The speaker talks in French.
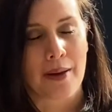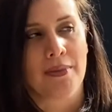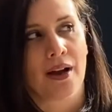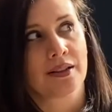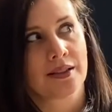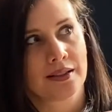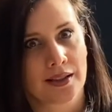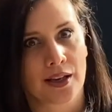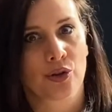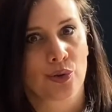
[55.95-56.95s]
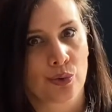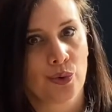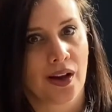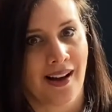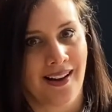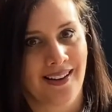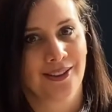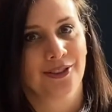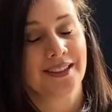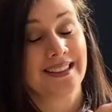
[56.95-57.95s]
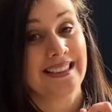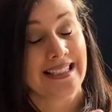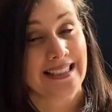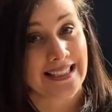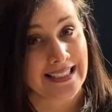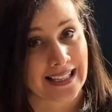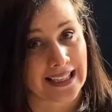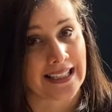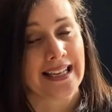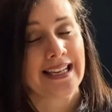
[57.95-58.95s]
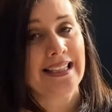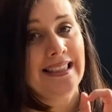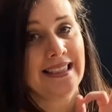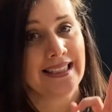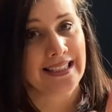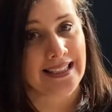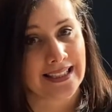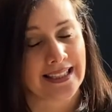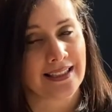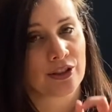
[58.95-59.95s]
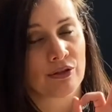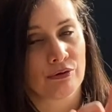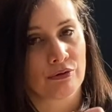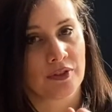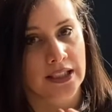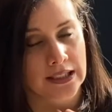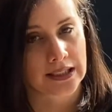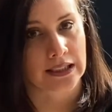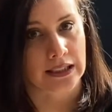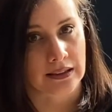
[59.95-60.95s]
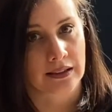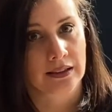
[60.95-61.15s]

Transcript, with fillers: mais en s'assurant de dénigrer, nier ce que vous venez de dire.